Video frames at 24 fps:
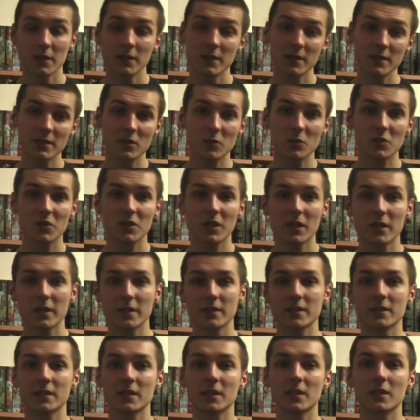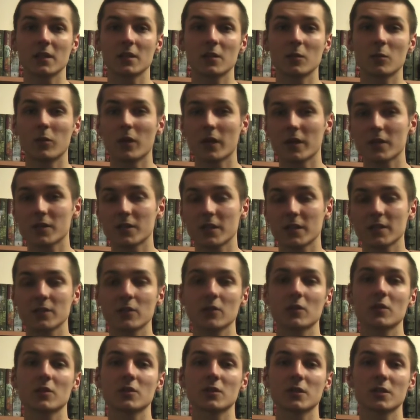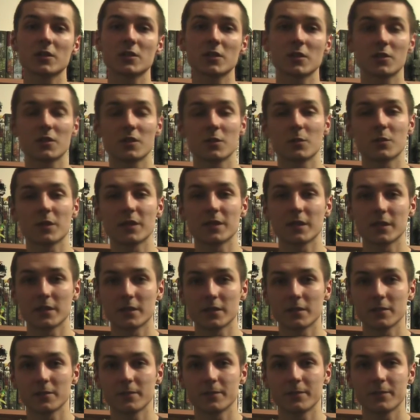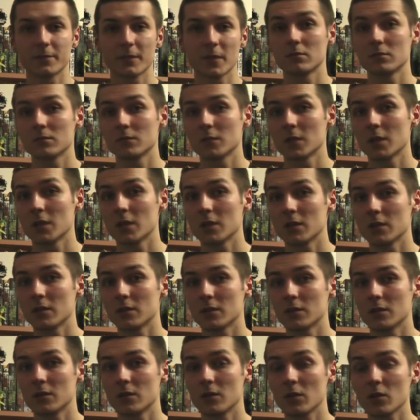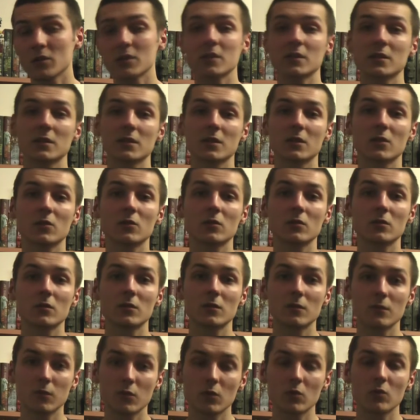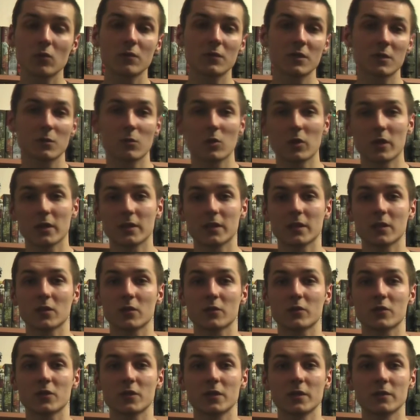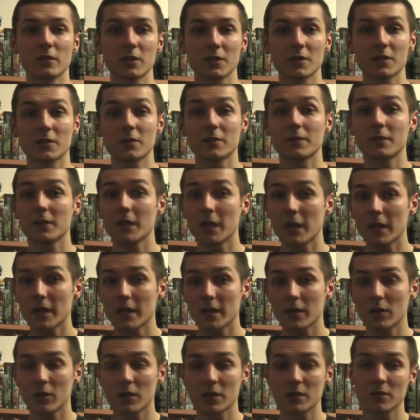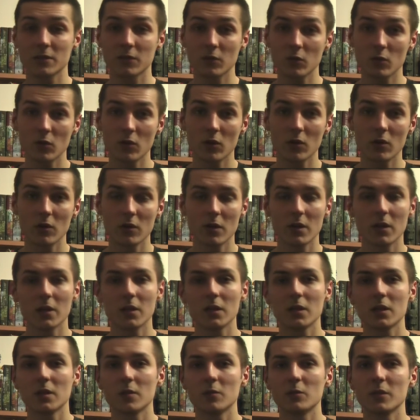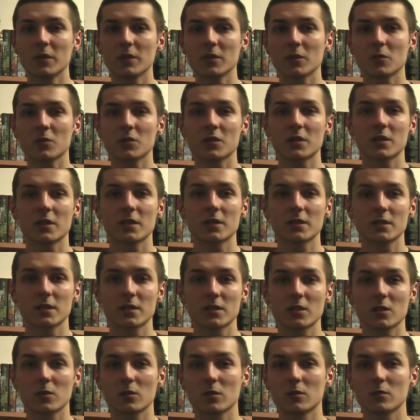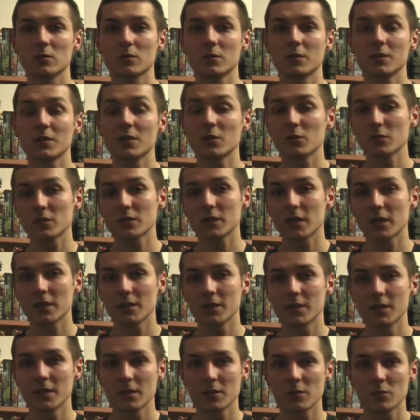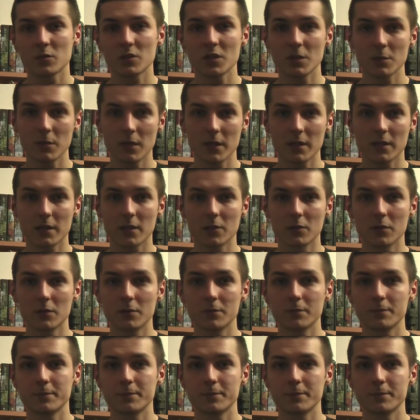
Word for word: Jest to mieszkanie z tej bardziej egzotycznej części planety. Losy tych dwóch głównych bohaterów, czyli właśnie Filara oraz Wuko, będą się ze sobą nieustannie przeplatały.